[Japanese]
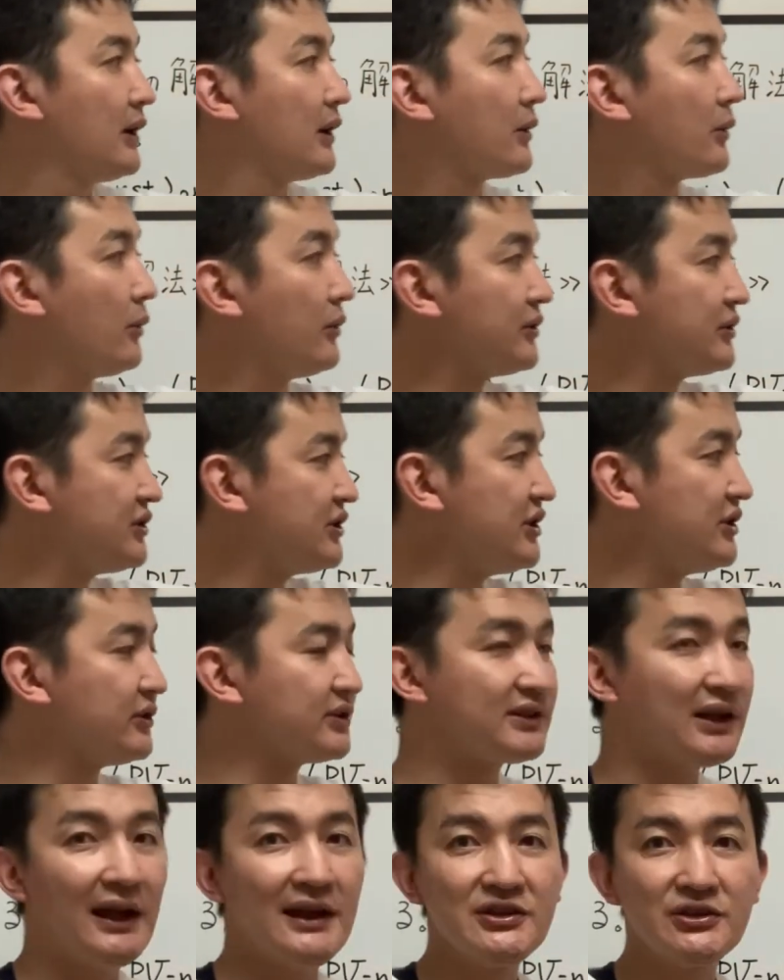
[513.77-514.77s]
こっちを
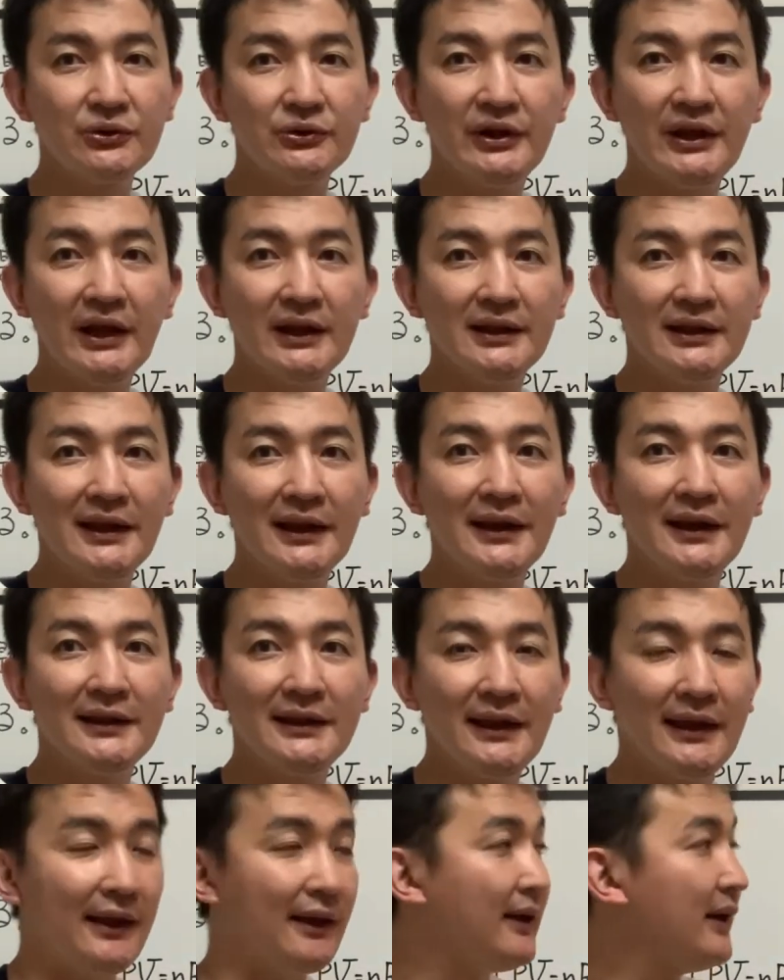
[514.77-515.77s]
最初にやってあげ
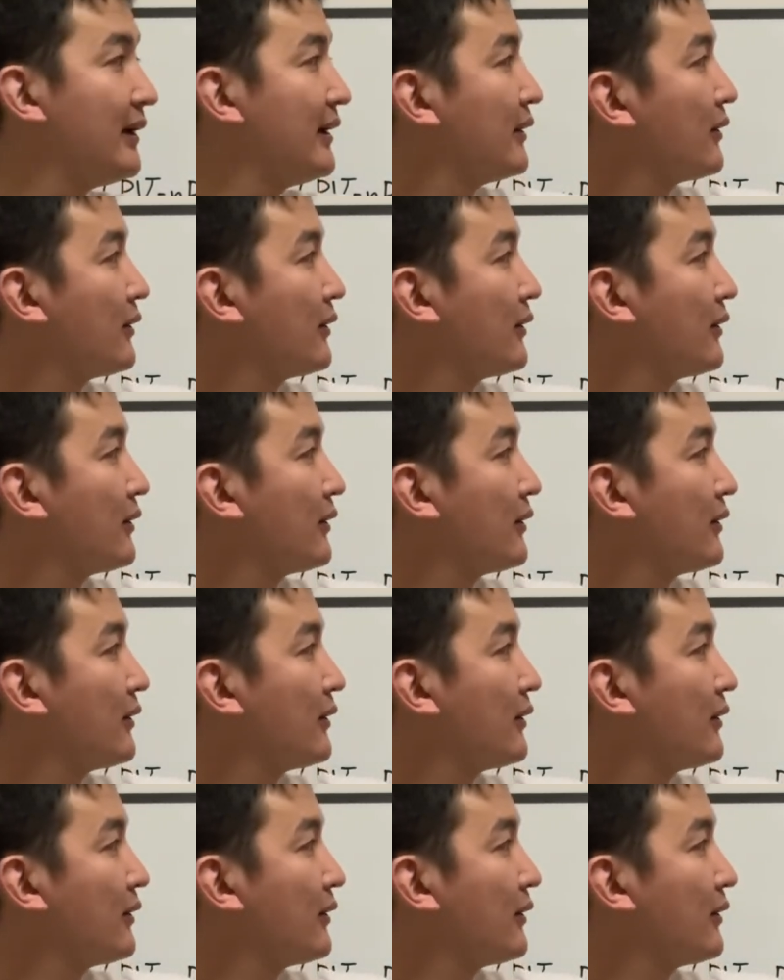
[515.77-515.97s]
て、